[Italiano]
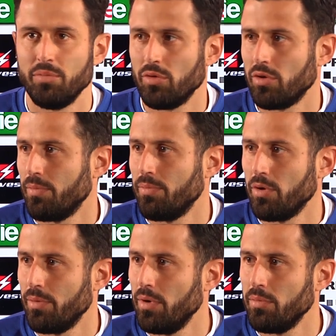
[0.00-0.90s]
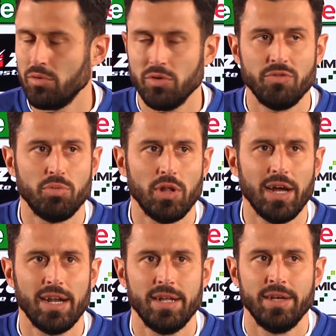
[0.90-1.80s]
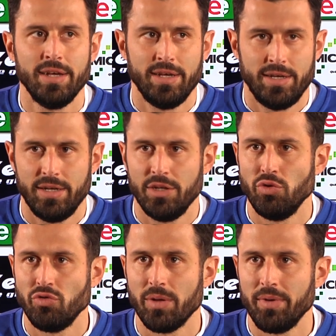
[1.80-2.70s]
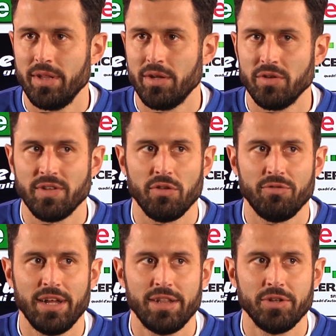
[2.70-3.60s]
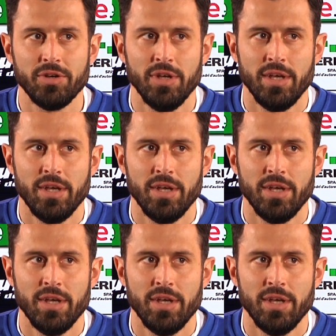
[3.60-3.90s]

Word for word: purtroppo non abbiamo potuto disputarle e giustamente non è stato fatto.